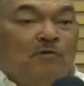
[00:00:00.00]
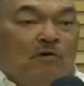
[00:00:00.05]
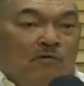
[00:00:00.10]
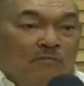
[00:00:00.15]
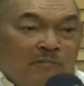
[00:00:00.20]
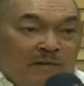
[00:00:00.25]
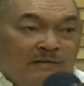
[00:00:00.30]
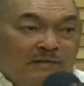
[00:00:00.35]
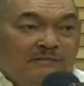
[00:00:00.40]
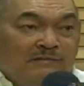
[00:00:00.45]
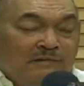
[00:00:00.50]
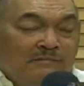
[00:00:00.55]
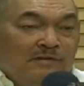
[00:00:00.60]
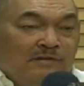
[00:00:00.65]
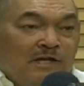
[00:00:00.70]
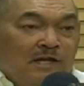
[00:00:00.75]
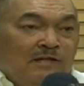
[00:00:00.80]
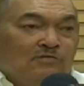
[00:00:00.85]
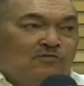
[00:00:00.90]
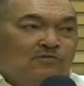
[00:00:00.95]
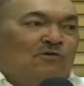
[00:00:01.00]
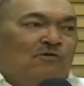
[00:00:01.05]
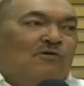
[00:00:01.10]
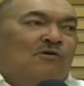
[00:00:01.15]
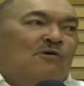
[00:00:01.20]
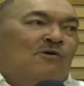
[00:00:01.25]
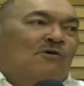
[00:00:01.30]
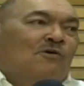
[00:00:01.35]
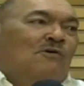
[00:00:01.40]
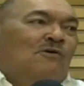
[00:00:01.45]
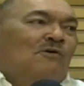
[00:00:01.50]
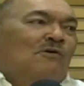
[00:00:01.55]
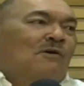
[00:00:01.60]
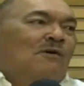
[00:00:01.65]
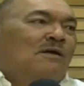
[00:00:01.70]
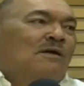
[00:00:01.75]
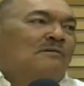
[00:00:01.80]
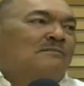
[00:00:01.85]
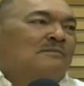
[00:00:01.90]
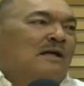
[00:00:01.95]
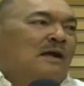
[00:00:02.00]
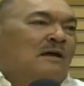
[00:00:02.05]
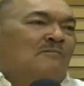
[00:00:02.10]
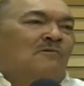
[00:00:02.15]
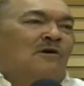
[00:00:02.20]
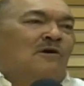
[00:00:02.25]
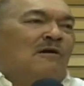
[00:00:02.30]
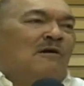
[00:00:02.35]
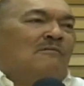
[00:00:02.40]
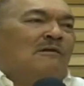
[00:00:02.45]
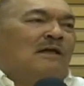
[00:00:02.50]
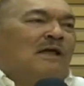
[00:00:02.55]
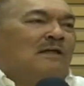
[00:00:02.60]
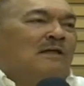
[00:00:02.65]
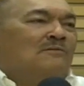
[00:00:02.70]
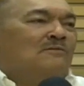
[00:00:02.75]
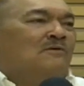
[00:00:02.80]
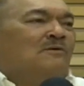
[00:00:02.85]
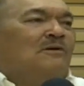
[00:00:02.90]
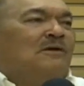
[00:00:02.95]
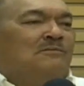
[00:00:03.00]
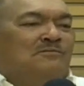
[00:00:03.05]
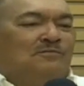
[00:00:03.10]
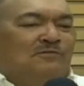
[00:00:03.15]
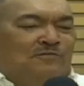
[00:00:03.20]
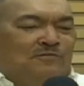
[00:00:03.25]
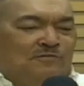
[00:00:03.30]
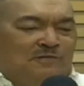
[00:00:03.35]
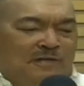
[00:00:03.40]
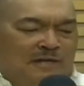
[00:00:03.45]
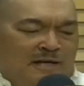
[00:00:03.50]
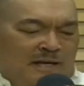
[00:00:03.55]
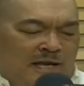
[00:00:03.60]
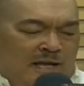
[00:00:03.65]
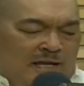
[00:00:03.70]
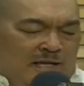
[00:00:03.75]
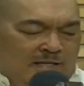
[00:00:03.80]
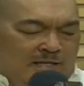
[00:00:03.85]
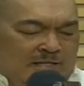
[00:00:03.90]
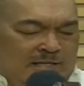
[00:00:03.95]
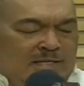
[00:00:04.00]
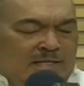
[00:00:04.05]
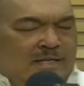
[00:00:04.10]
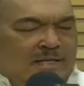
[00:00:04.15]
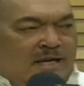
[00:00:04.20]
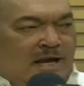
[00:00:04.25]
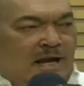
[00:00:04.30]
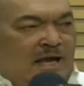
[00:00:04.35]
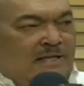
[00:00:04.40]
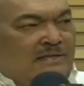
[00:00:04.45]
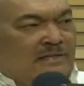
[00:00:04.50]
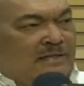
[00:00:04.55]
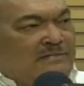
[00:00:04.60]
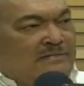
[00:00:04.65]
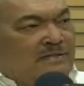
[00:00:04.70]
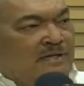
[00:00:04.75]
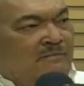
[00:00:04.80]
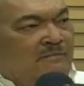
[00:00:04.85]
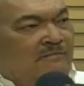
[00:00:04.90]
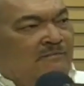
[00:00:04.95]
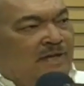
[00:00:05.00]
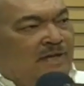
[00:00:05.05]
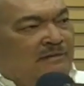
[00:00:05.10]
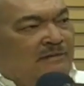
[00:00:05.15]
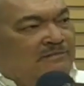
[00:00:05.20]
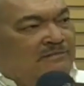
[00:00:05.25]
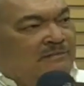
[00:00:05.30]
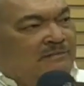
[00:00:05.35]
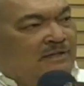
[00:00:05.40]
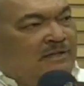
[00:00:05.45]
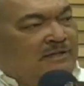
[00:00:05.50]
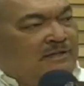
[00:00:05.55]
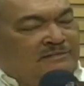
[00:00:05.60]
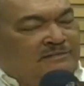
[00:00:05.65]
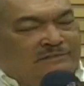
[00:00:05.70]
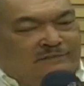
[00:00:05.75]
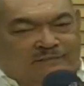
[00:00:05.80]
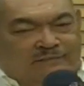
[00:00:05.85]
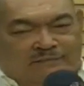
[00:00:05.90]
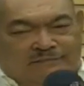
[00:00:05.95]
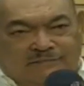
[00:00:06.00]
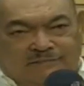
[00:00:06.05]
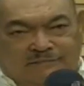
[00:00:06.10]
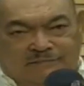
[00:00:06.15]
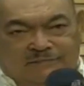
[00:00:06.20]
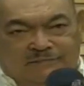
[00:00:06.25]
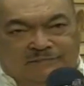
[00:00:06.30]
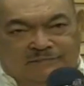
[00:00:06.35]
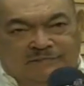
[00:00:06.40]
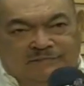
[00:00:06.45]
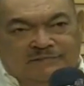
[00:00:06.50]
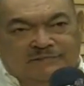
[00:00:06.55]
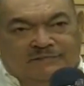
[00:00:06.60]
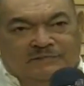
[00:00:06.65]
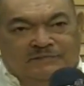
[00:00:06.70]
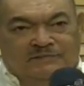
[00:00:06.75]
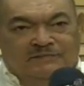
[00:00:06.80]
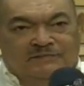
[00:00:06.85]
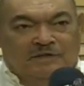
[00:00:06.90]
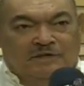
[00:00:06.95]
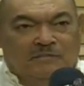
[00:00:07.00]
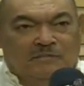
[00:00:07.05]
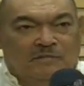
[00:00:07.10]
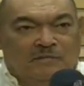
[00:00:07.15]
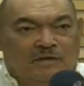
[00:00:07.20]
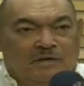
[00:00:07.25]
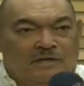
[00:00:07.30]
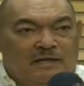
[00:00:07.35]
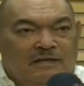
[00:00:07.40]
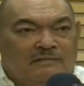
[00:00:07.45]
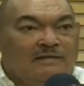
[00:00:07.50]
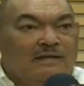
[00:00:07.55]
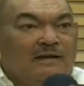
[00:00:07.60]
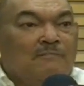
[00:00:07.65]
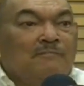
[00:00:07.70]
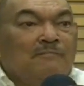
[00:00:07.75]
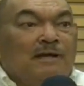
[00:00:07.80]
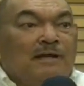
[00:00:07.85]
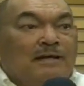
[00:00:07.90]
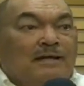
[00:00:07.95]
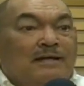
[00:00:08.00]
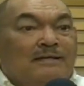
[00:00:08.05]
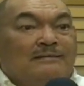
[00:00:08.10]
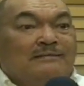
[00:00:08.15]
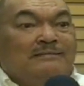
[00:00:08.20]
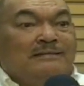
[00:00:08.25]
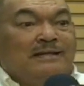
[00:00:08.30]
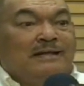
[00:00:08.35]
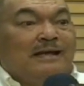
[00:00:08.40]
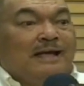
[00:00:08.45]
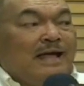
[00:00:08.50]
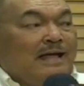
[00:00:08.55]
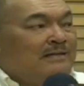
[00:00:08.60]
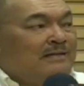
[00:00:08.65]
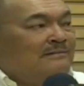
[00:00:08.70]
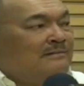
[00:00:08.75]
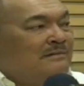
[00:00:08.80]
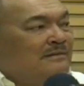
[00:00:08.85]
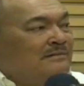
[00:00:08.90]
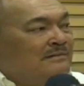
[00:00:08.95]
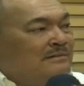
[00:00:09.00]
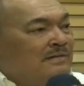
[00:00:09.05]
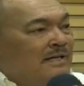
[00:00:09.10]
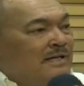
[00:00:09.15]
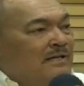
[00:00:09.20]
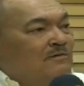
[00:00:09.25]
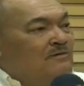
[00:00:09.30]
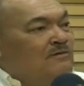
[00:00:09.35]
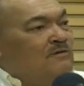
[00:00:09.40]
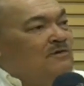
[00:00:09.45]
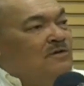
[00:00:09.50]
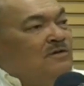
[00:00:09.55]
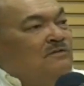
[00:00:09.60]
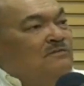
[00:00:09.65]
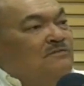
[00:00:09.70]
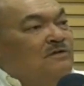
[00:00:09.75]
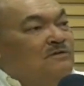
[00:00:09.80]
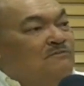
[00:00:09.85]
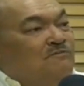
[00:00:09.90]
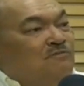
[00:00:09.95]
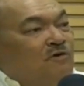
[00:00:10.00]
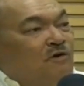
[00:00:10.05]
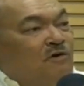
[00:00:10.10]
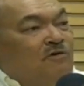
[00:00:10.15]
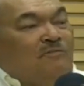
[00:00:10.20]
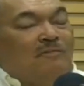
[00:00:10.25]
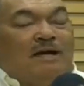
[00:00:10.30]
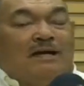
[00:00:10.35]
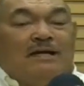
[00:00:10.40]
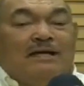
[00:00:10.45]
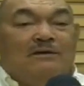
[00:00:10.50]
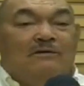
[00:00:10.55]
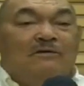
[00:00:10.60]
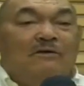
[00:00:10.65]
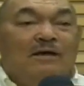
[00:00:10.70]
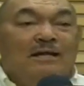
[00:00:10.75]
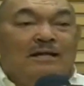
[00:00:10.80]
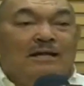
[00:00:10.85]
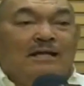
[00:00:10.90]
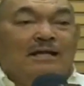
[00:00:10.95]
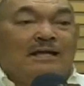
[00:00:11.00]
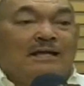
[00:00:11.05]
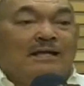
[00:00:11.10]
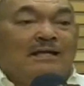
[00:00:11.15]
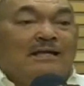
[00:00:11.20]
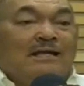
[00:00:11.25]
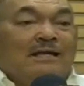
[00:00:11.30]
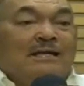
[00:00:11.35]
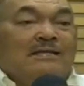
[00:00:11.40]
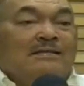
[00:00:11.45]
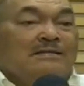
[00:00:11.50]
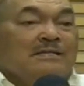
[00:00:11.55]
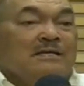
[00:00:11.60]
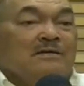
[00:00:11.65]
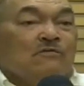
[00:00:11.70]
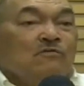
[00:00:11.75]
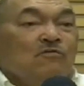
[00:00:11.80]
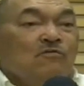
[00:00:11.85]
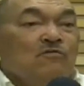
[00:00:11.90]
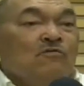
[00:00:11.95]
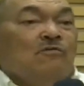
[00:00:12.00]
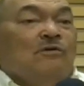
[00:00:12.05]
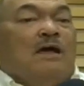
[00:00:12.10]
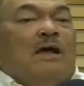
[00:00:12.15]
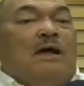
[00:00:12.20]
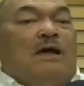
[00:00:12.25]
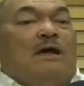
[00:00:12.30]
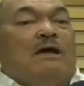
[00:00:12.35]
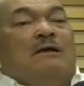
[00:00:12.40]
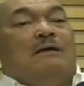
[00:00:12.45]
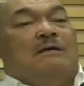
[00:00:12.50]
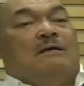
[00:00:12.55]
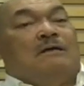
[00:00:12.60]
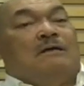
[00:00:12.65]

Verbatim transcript: de las presas o de los recursos agua. Este es un debate que se ha prolongado bastante tiempo en la mesa del agua. Nosotros